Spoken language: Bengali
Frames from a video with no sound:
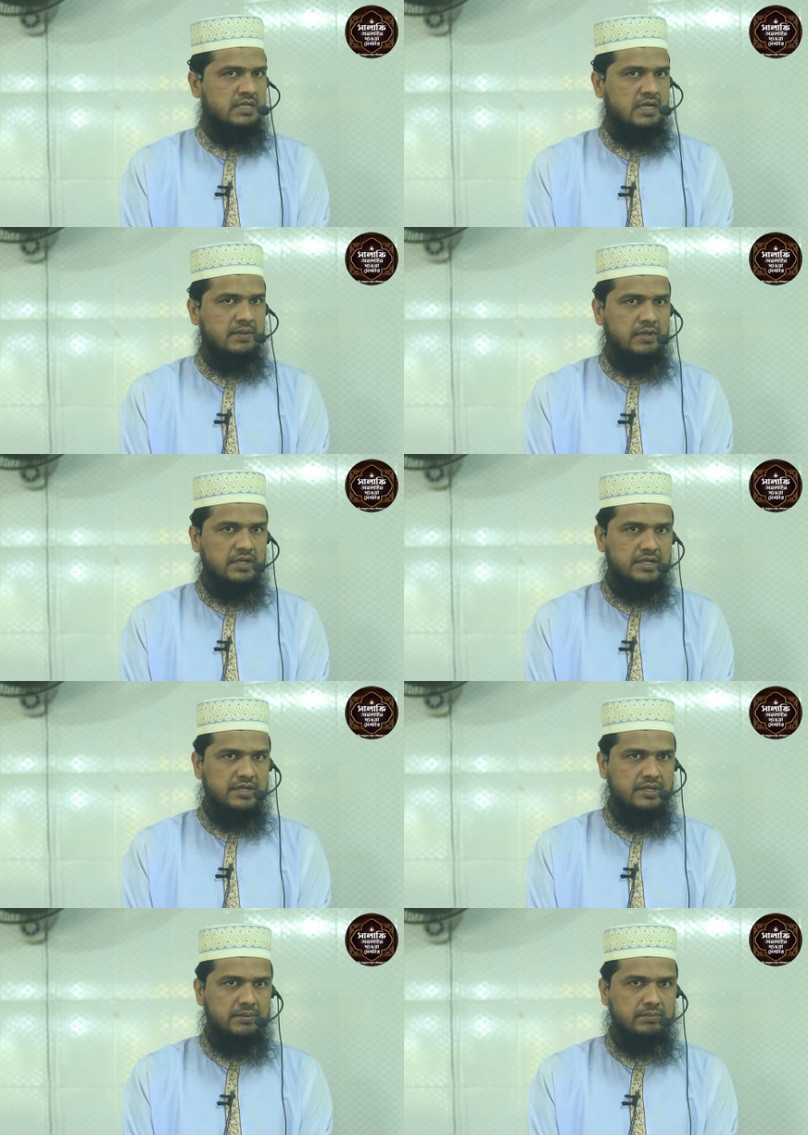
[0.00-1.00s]
সাহাবাই
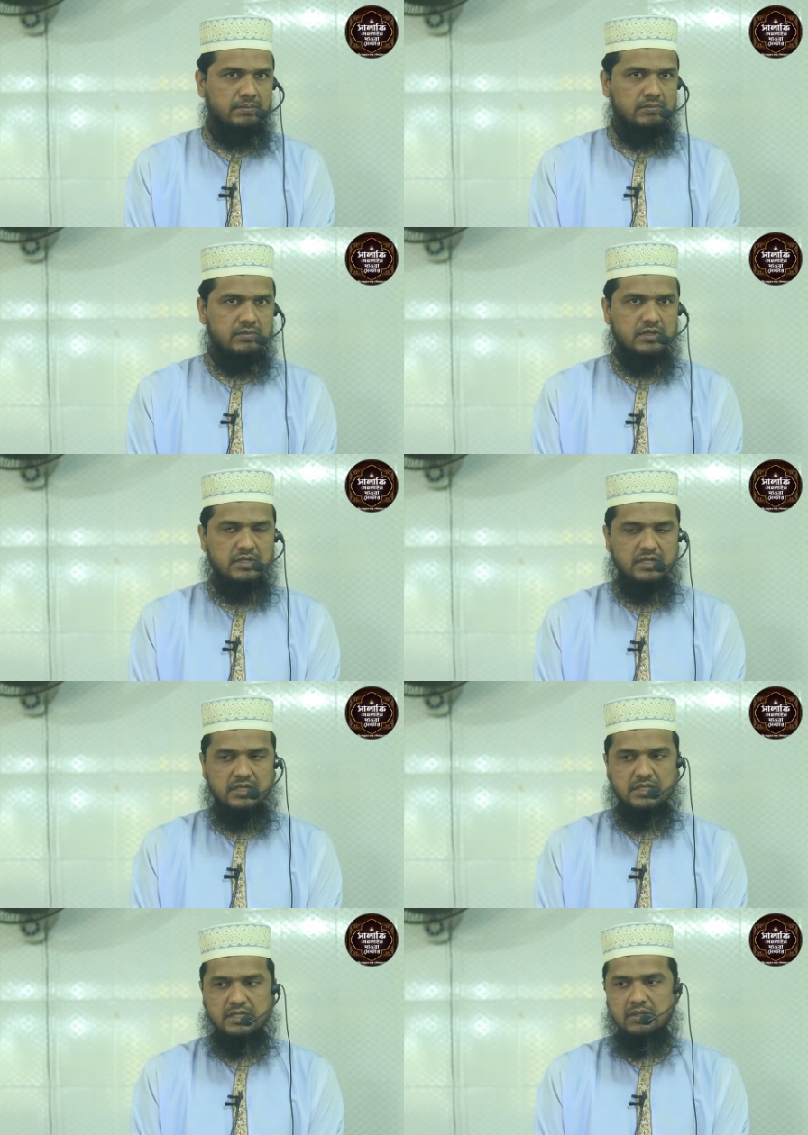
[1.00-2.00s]
কিরাম
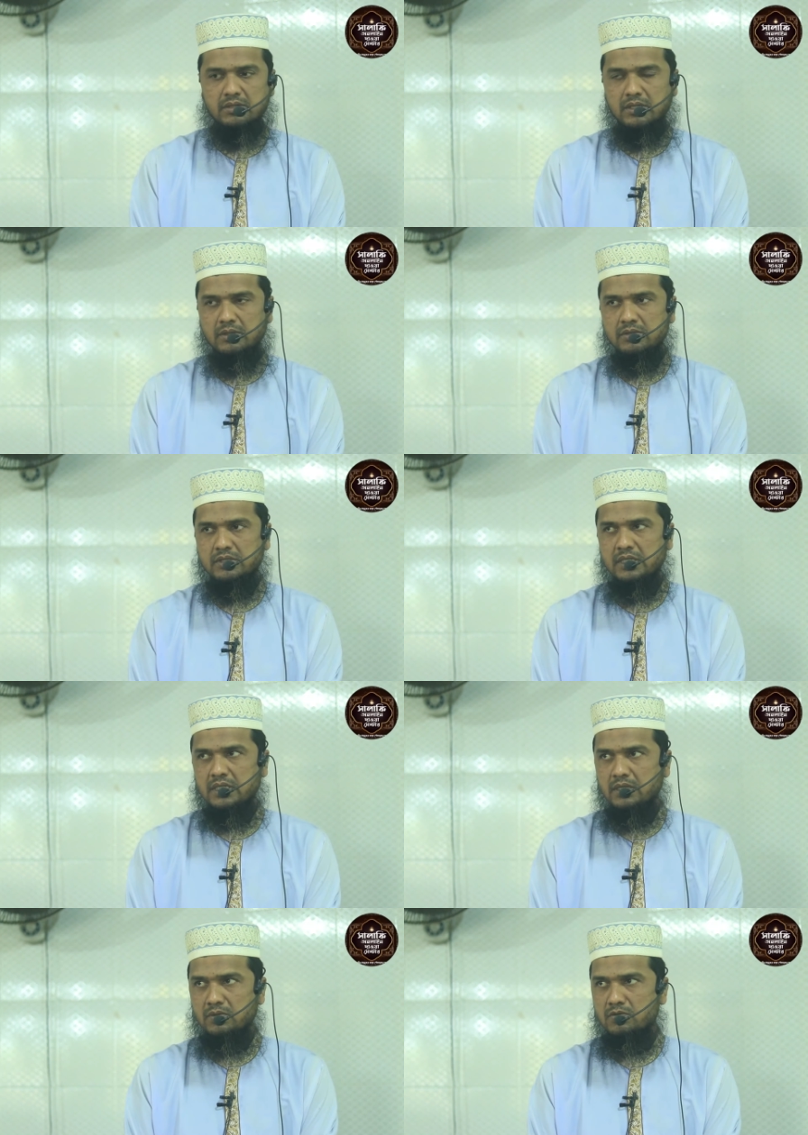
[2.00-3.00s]
রদি আল্লাহ
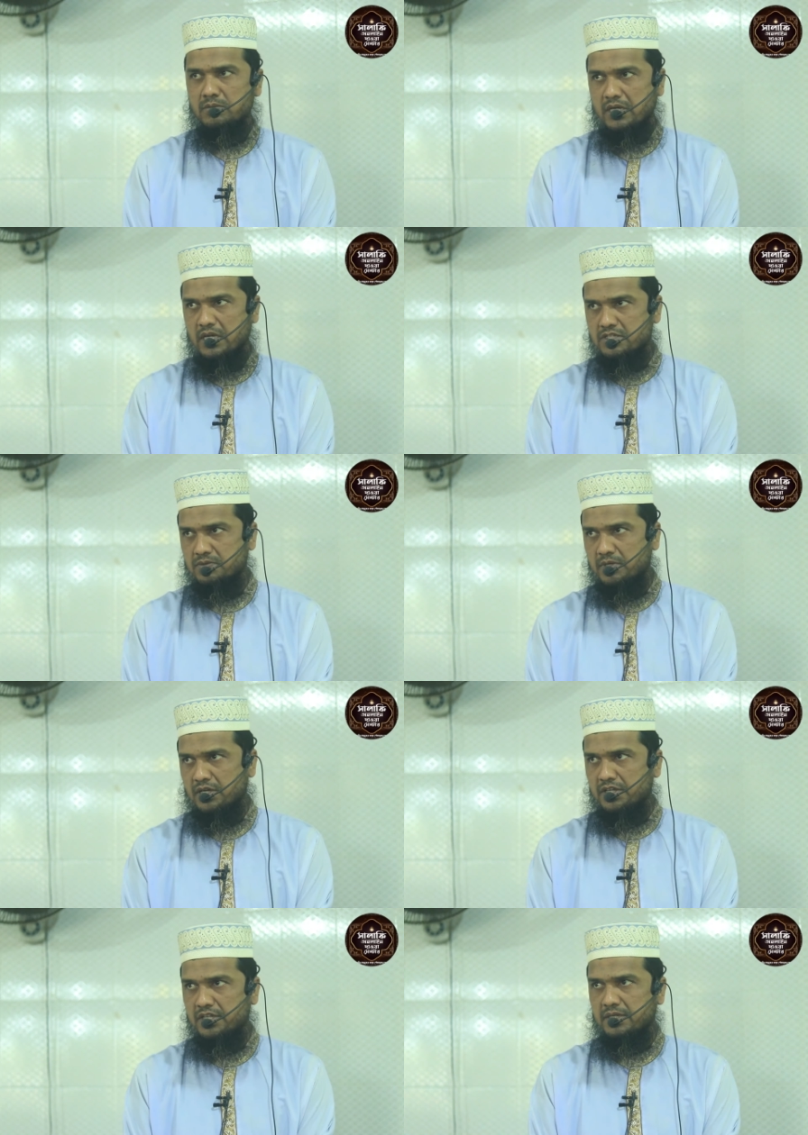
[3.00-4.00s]
তালাম
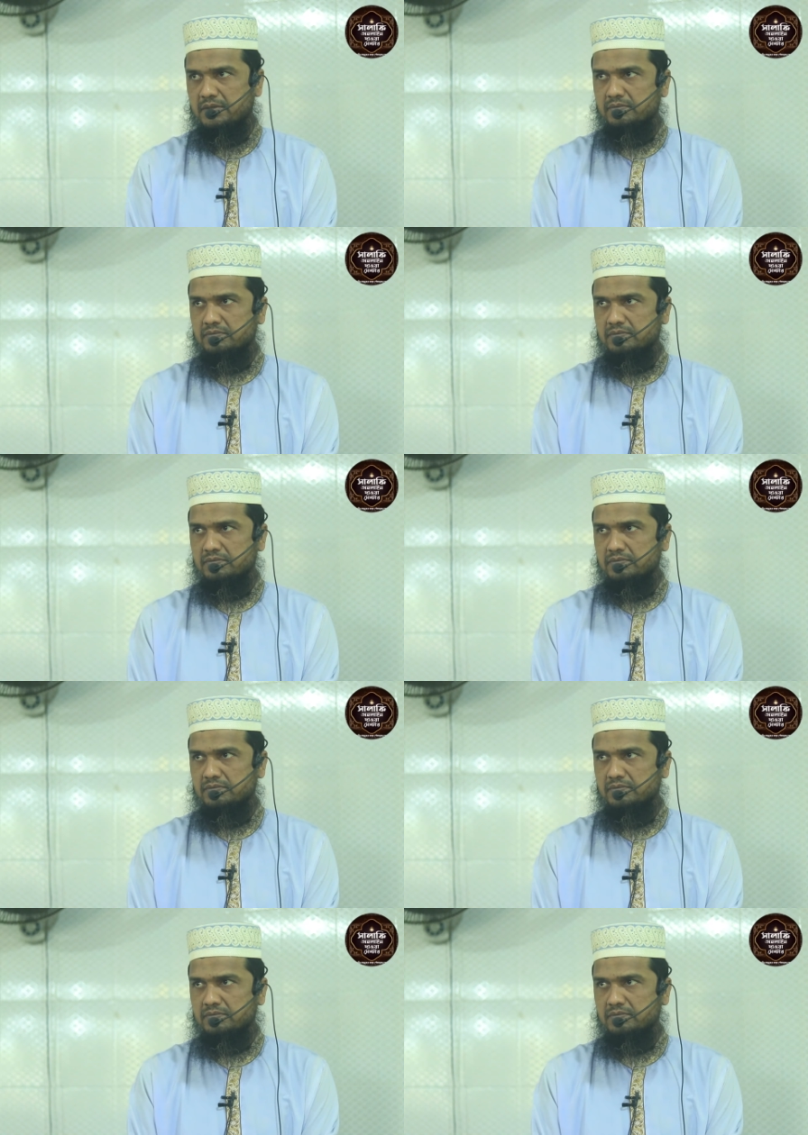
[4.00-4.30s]
আজমাইন